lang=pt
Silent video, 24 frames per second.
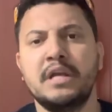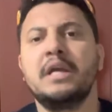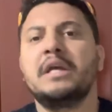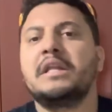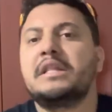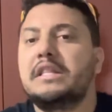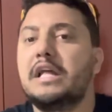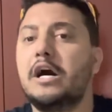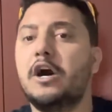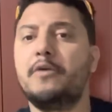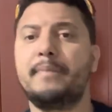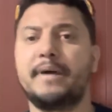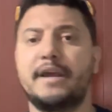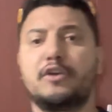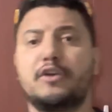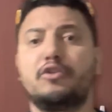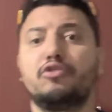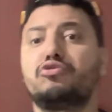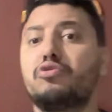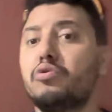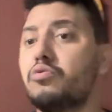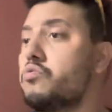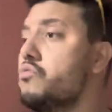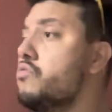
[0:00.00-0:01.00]
Não, mas que eu
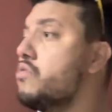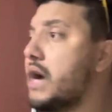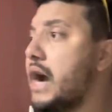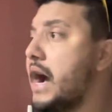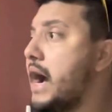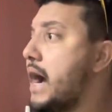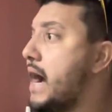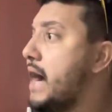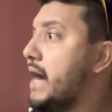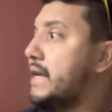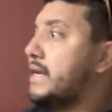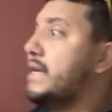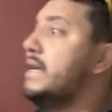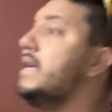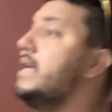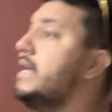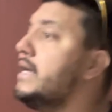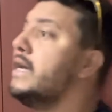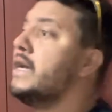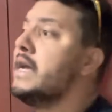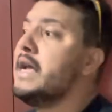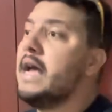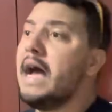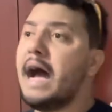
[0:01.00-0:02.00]
tô com um carro
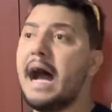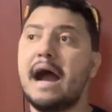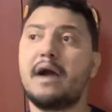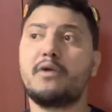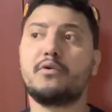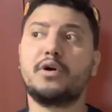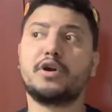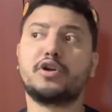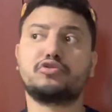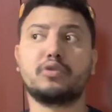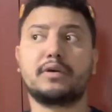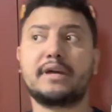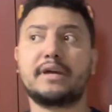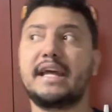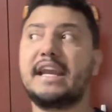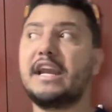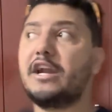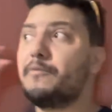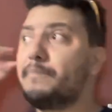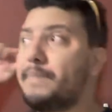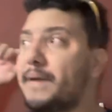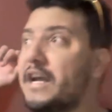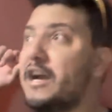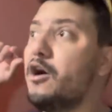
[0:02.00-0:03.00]
aqui, agora eu tô
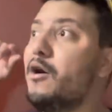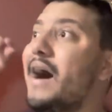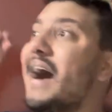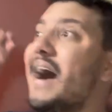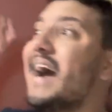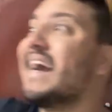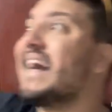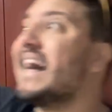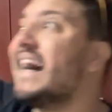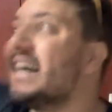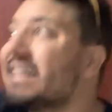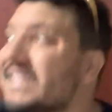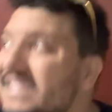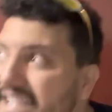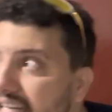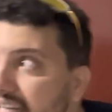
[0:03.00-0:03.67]
querendo pegar uma casa